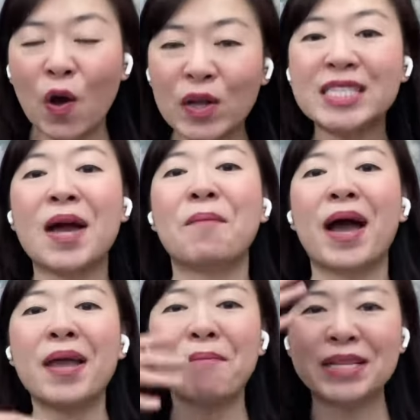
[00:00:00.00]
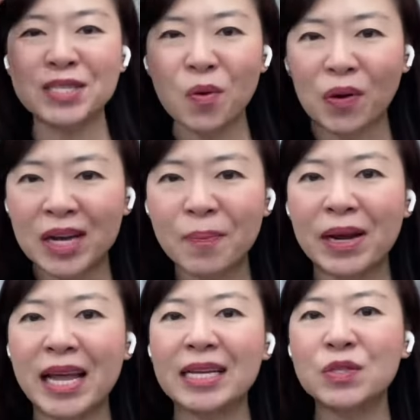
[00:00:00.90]
ก็จะทำให้มันส่งเลือดไป
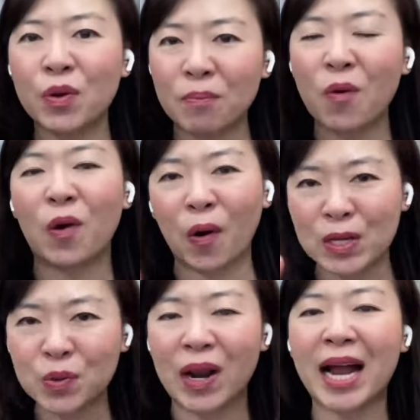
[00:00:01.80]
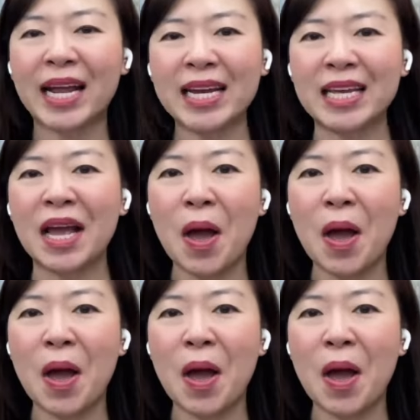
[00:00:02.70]
เลี้ยงส่วนบน แล้วก็ส่วนล่างได้ดี